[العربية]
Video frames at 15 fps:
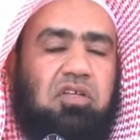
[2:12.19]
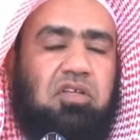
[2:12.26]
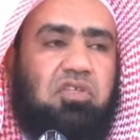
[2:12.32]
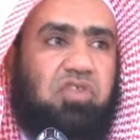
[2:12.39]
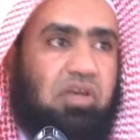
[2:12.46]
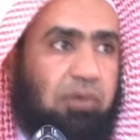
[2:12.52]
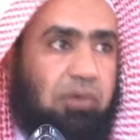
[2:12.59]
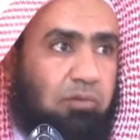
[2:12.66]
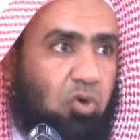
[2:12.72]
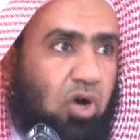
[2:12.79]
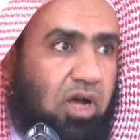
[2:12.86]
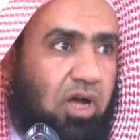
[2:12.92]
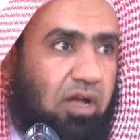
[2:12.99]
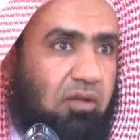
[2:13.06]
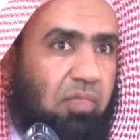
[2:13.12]

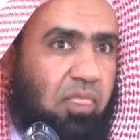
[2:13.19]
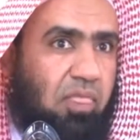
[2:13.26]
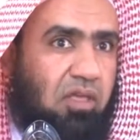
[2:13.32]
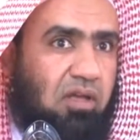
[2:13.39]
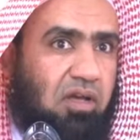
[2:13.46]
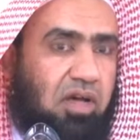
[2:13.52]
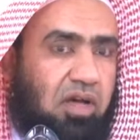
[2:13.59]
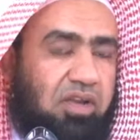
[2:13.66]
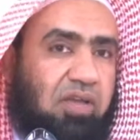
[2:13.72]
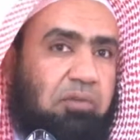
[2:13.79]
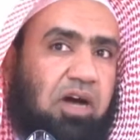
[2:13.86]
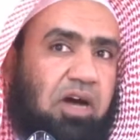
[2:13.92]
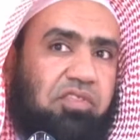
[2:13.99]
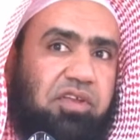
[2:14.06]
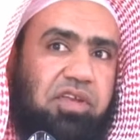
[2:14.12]
سببها أن
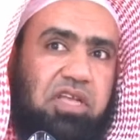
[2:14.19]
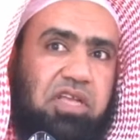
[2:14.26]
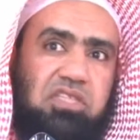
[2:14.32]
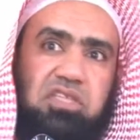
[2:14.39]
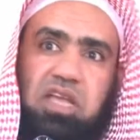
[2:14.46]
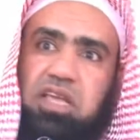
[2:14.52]
بعض الناس